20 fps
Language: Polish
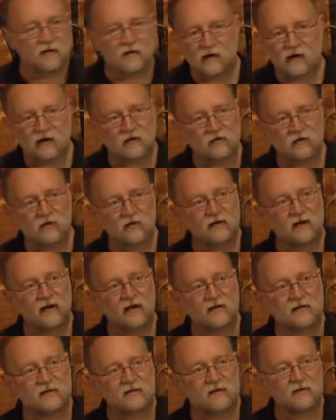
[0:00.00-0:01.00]
Karol
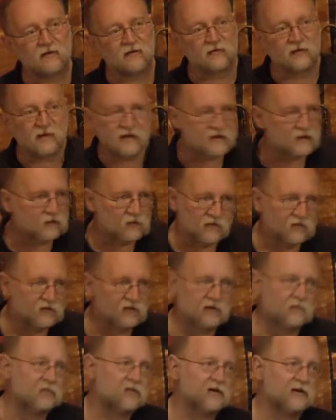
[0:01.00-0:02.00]
Orleański to
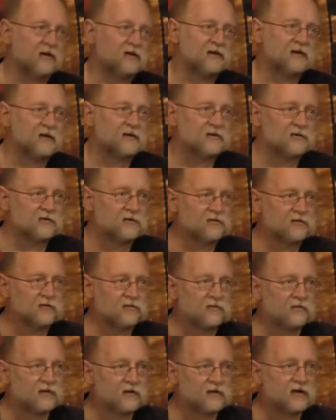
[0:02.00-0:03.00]
niesamowity poeta.
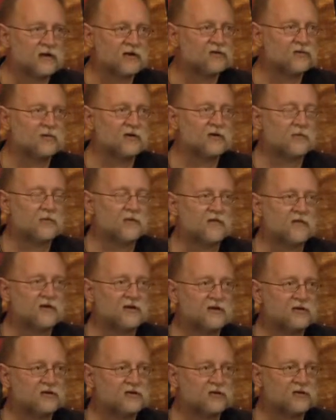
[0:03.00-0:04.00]
Od razu mogę
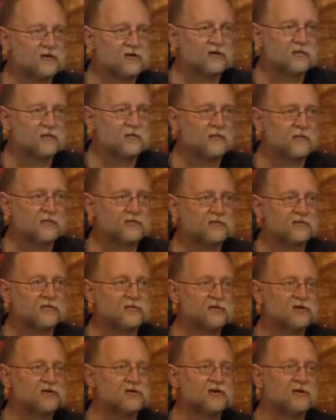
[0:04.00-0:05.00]
powiedzieć, że to jest po prostu
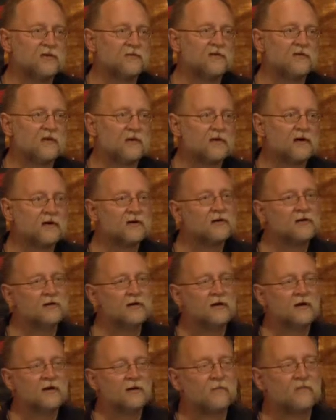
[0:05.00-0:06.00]
coś niebywałego.
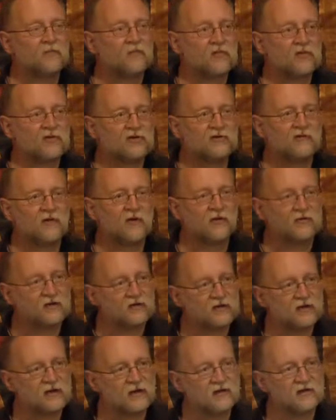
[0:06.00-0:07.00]
Mnóstwo
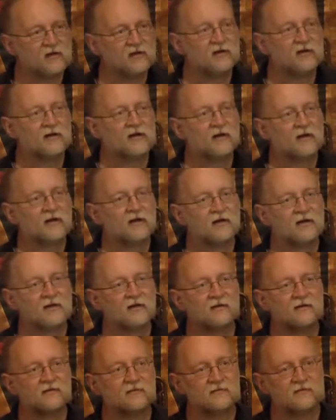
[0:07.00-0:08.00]
odcieni e,
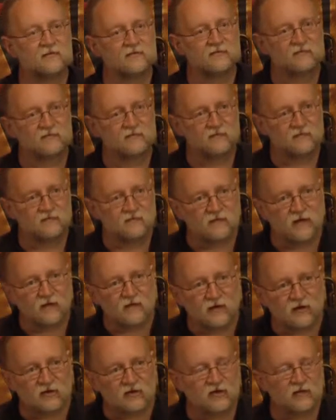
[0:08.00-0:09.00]

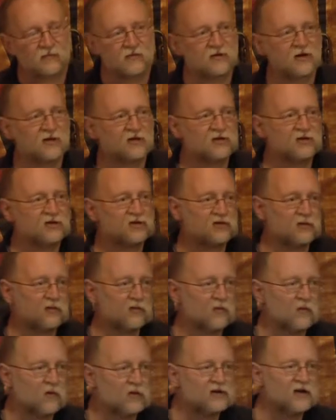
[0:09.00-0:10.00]
wewnętrznych przeżyć. To
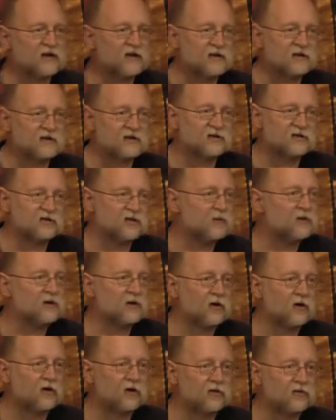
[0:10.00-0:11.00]
był młodzieniec z
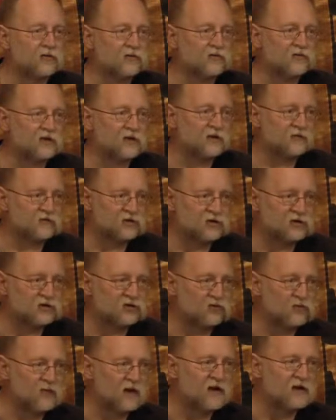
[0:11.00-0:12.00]
dobrego rodu. Wtedy wszyscy
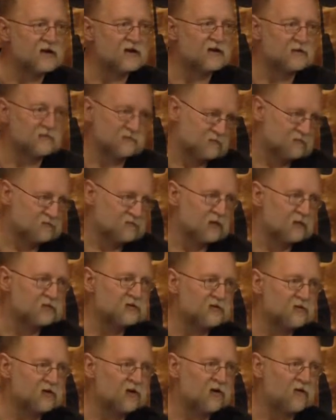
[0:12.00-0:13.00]
umieli,
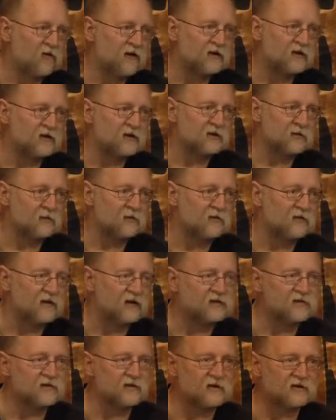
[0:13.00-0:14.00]
dobrze wychowani,
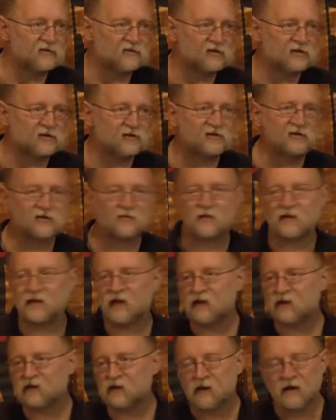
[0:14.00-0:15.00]
rymować, więc wszyscy
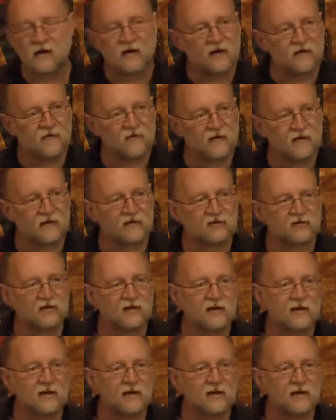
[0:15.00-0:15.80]
składali wiersze.